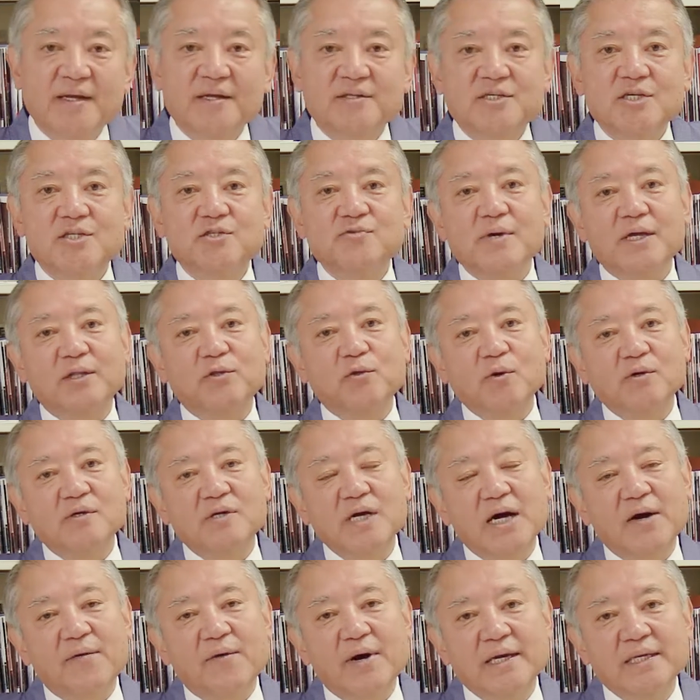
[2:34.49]
実は
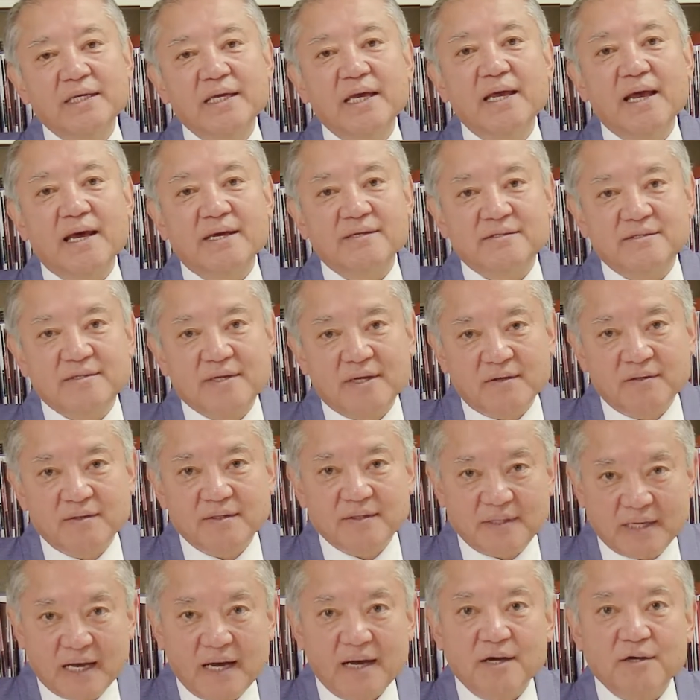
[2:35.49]
徳川家康
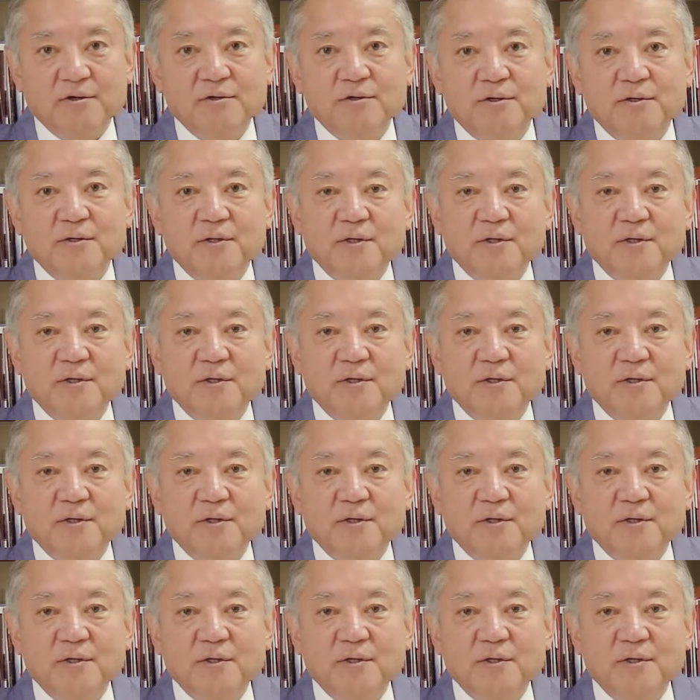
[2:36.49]
や